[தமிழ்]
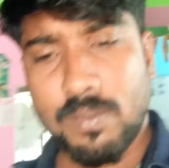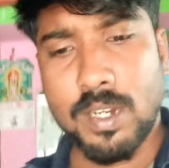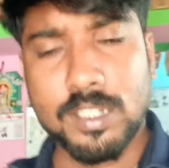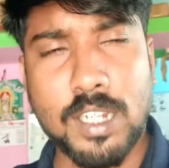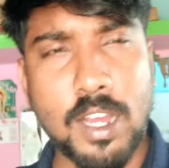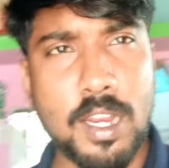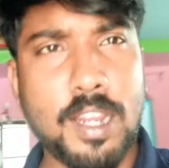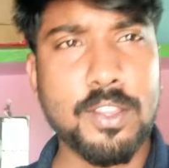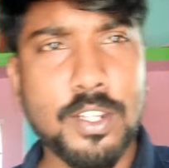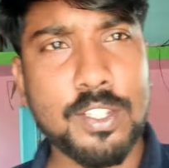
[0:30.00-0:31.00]
தான் ஃப்ரெண்ட்ஸ்
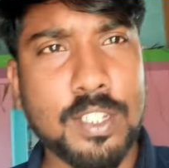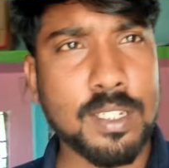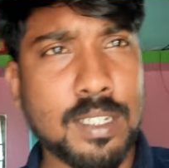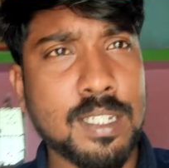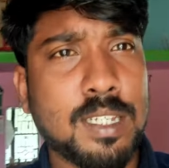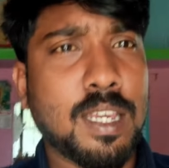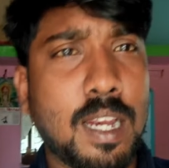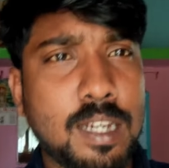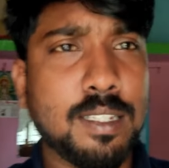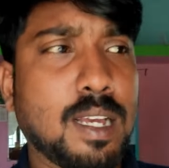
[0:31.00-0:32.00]
காலையில் எழுந்திரிச்சு இளநி